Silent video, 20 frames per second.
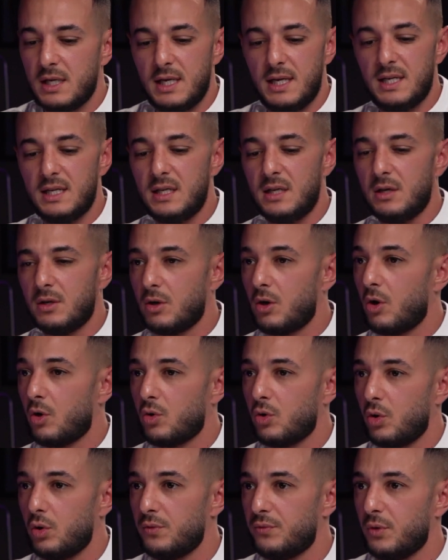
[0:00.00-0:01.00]
Et
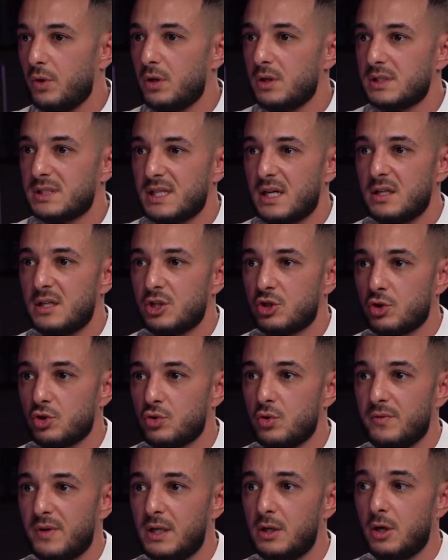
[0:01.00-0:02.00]
encore une fois, c'est un échange
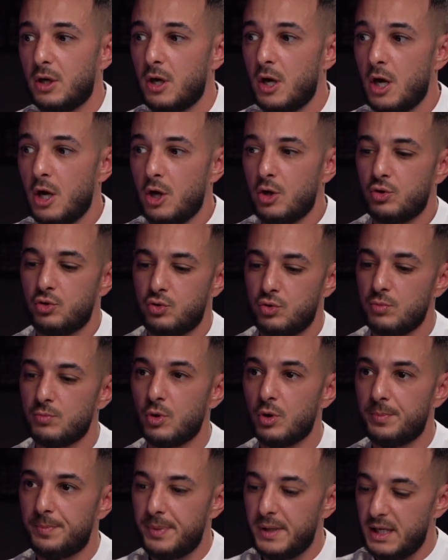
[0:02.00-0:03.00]
de valeurs tu
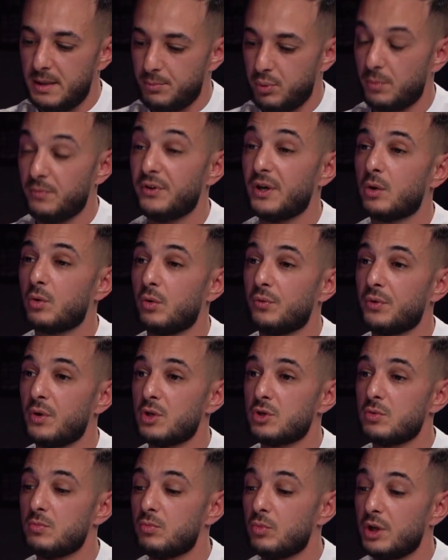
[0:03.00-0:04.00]
me payes pour me faire
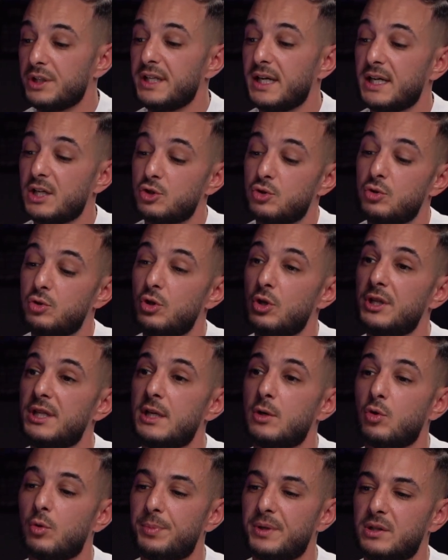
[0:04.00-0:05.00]
confiance, moi derrière je te donne
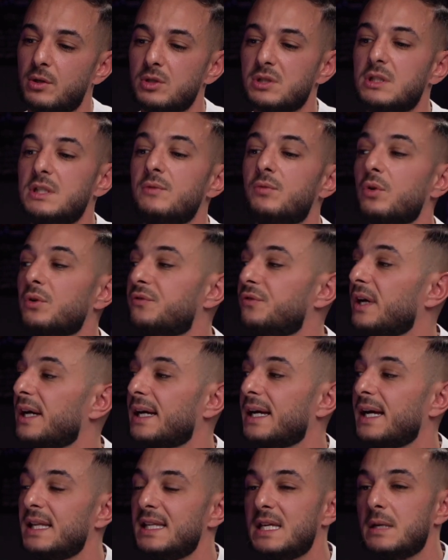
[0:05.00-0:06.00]
des compétences qui vont te faire
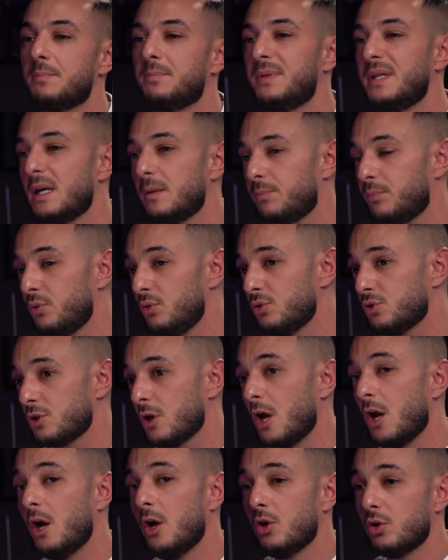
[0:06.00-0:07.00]
gagner bien plus
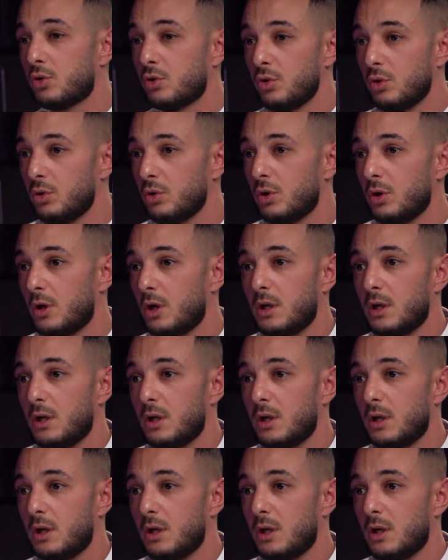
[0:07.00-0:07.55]
que,